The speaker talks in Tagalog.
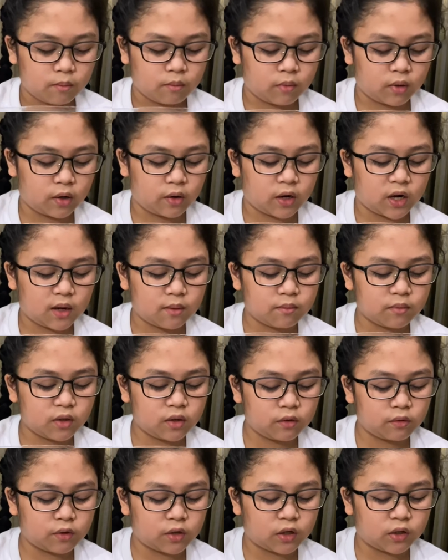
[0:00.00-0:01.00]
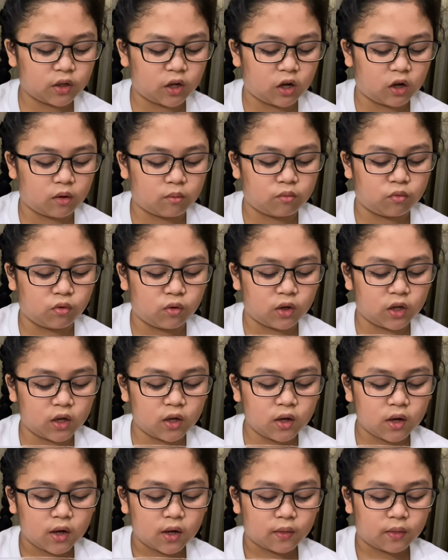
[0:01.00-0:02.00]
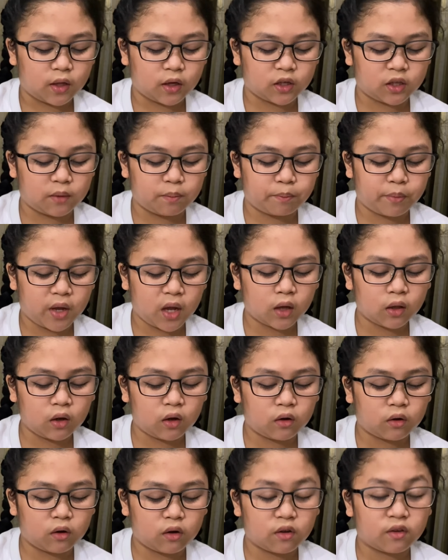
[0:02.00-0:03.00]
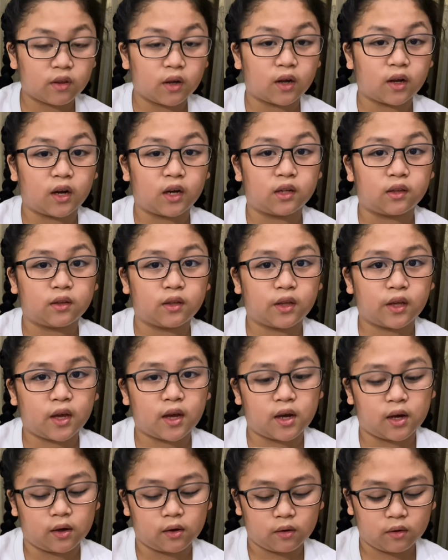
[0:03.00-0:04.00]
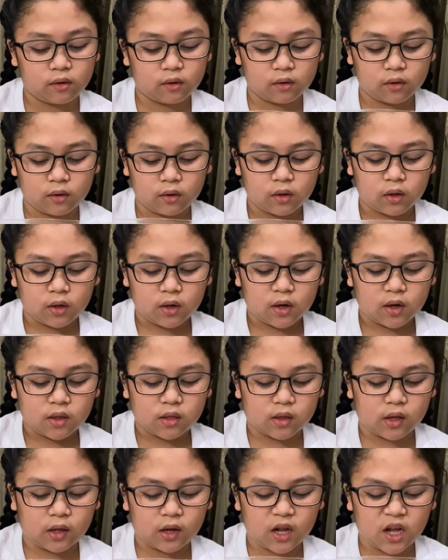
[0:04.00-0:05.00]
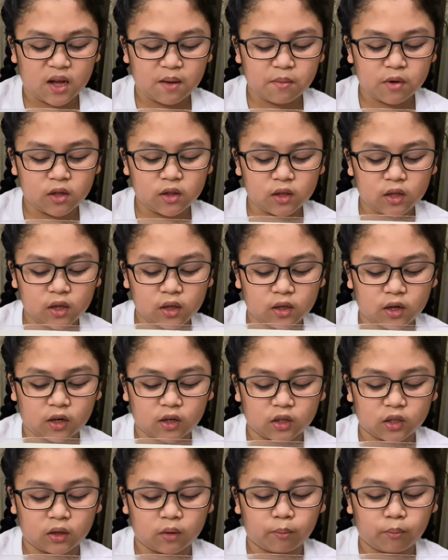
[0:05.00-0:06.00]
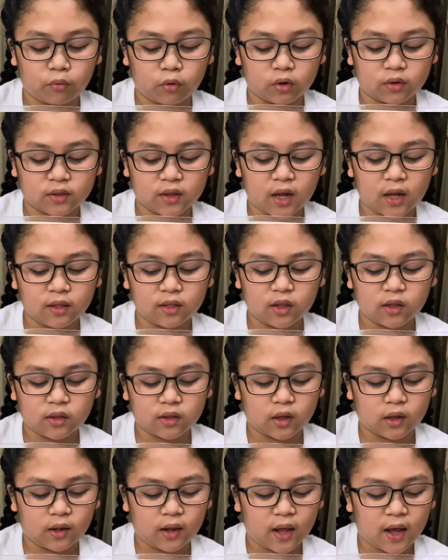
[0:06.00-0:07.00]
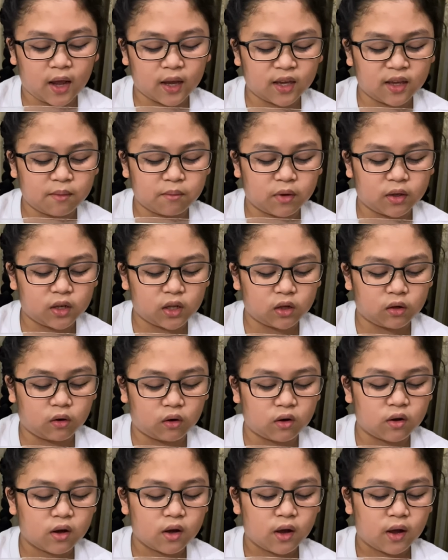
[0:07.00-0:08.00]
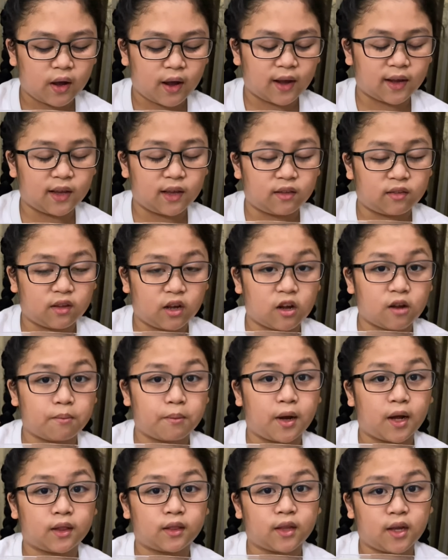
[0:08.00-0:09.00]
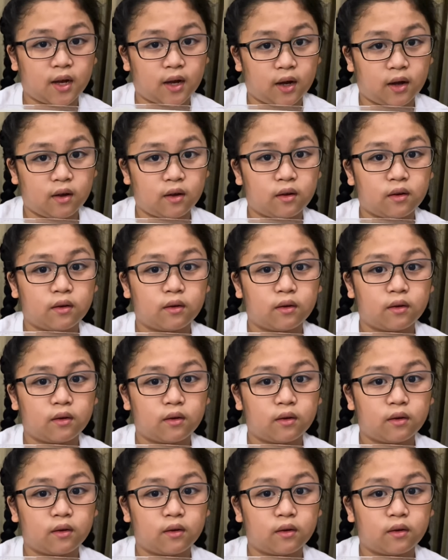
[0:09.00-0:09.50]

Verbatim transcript: Marami rin ang muling nakipaglaro sa kanya. Nalaman niyang importante na laging maligo ang isang bata.